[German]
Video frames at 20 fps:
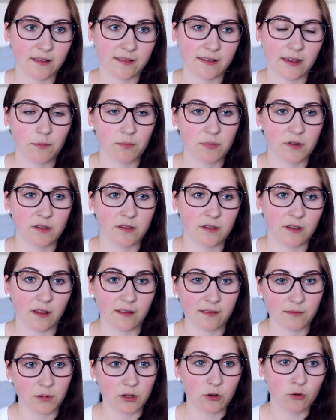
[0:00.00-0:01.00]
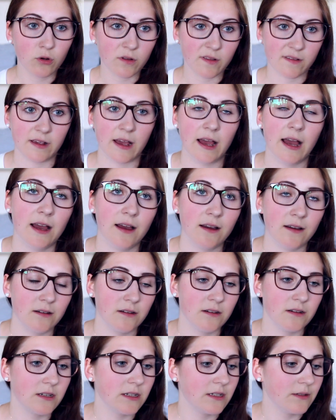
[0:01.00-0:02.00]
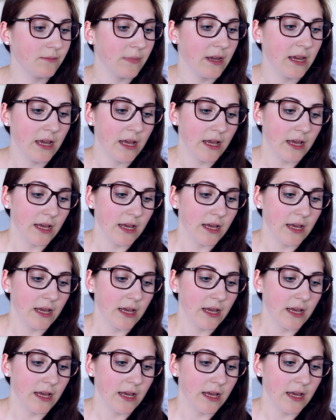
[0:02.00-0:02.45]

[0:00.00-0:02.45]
Es gibt das mit kurzer Haare, ähm,